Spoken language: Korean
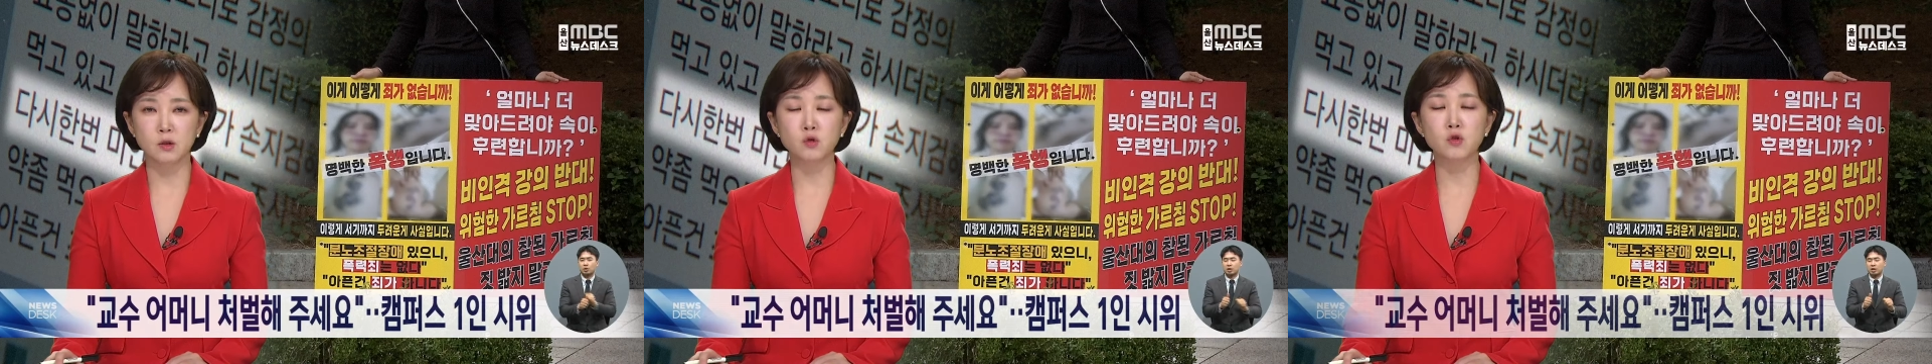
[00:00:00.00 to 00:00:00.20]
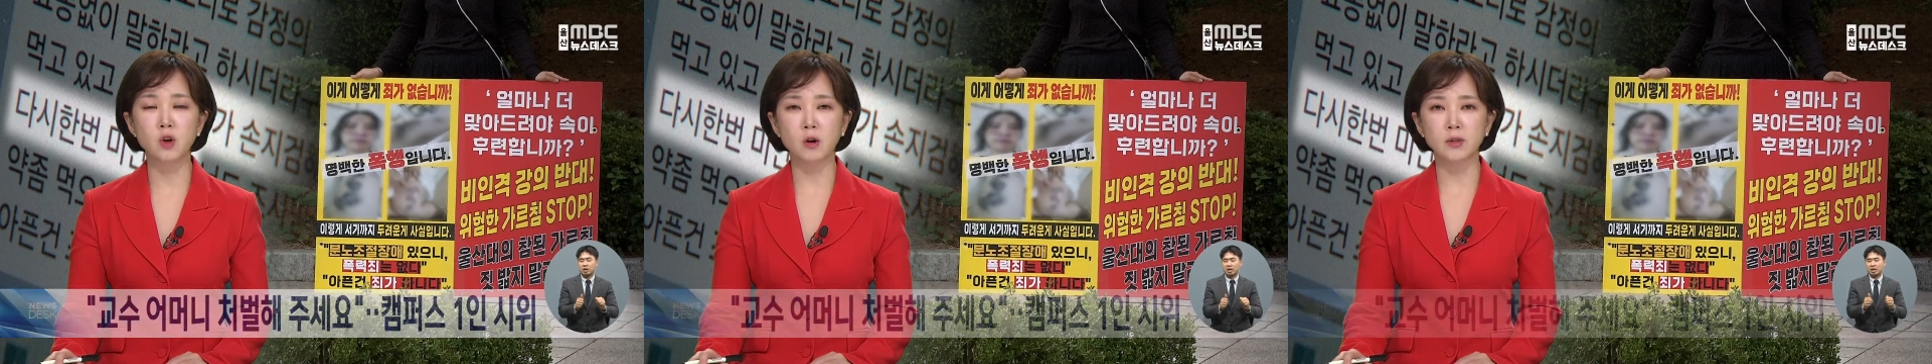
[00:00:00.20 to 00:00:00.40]

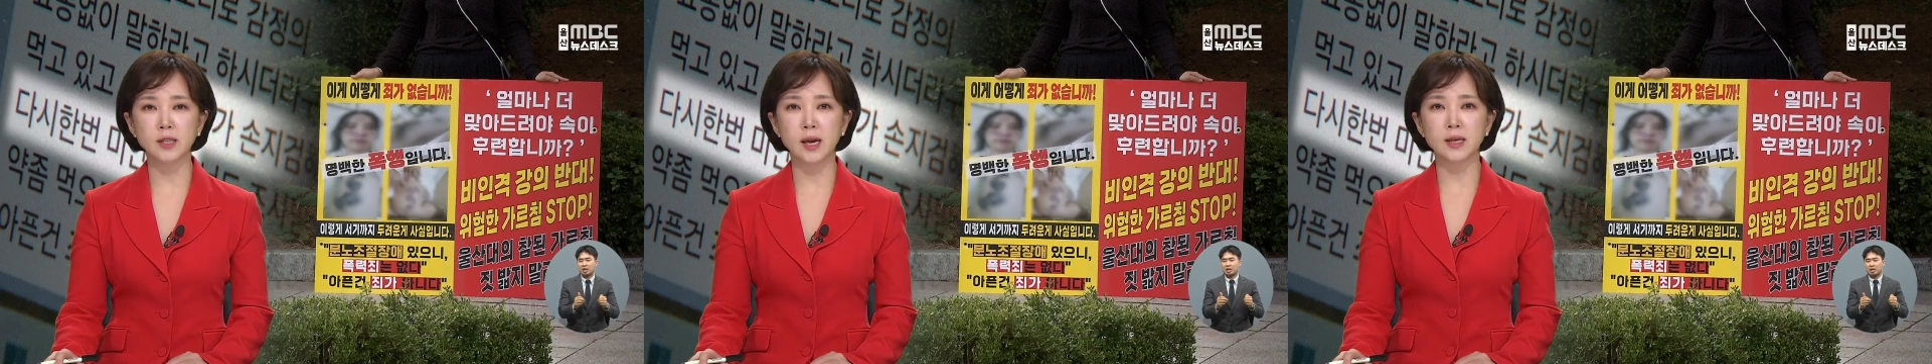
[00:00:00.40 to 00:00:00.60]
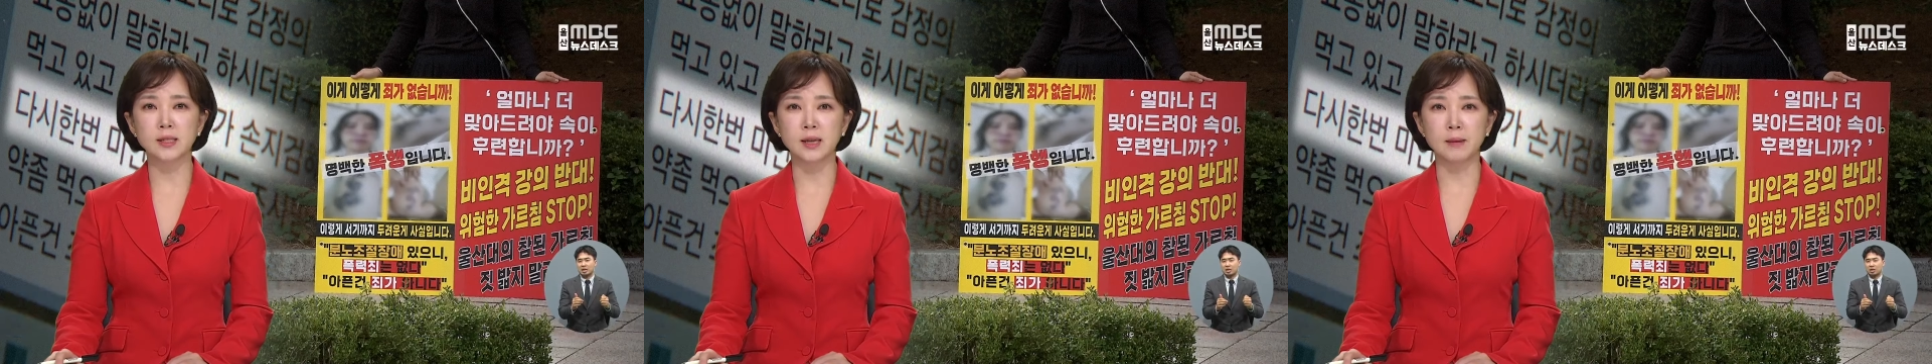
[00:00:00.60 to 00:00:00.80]

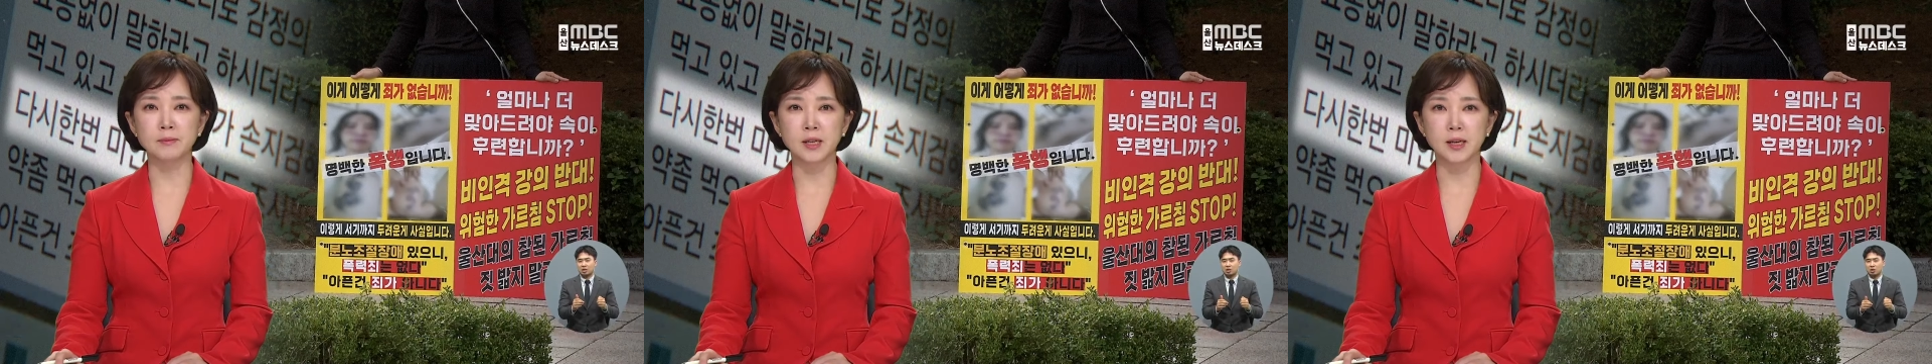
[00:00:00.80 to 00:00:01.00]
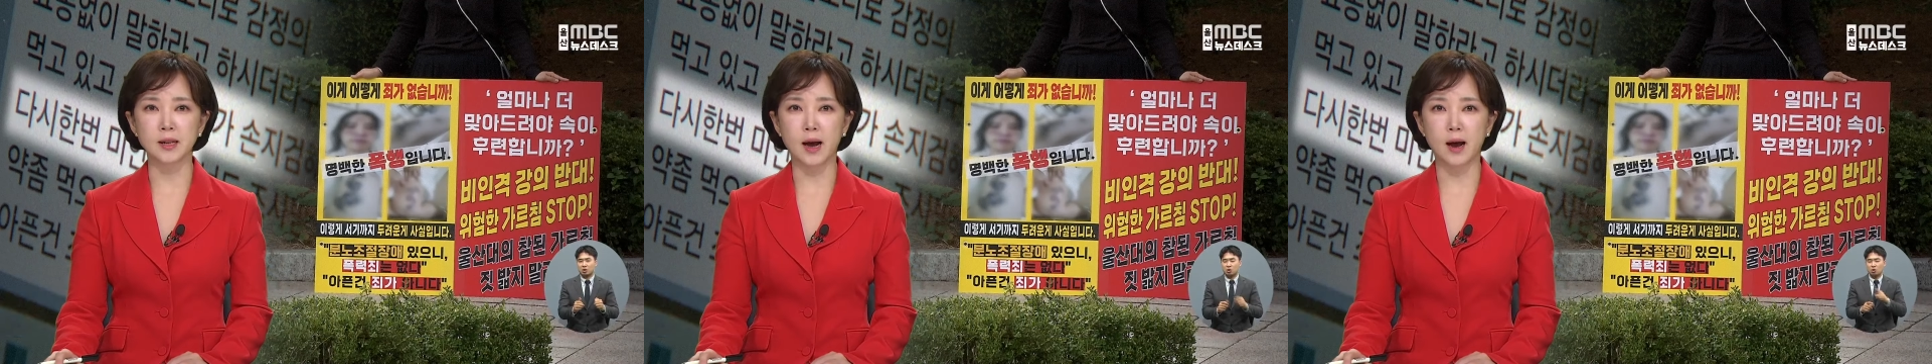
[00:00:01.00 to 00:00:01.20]
유영재
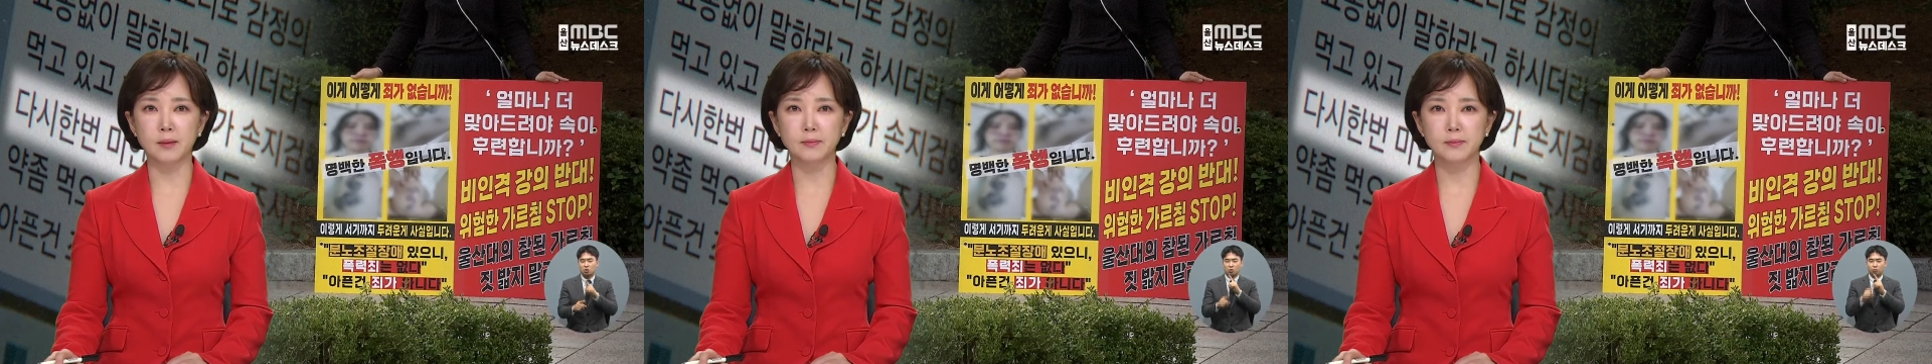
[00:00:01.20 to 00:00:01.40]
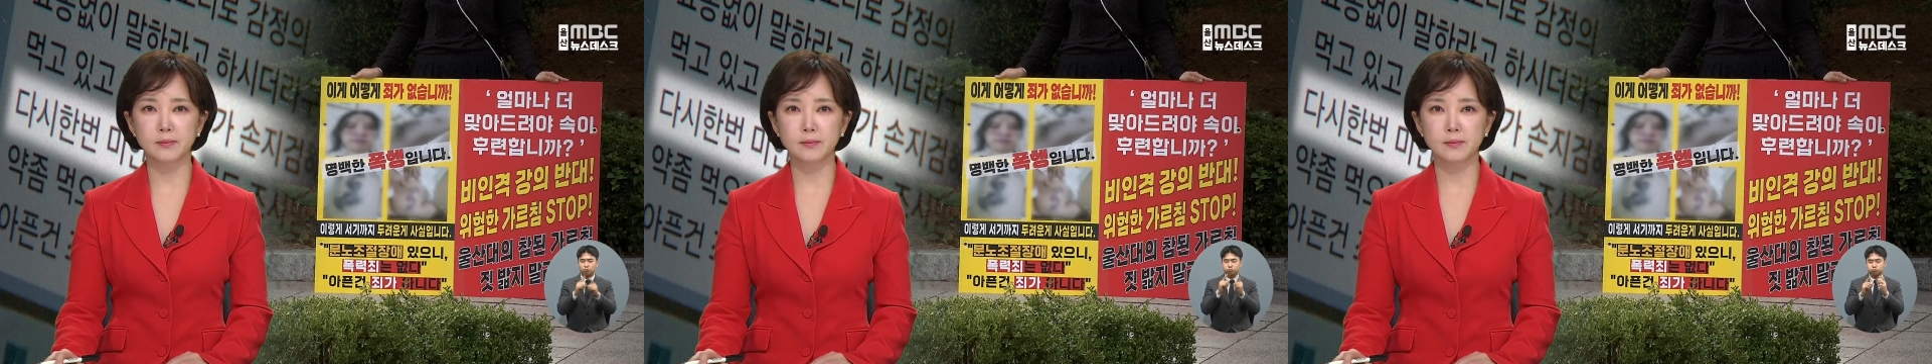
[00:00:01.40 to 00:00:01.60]
기자입니다.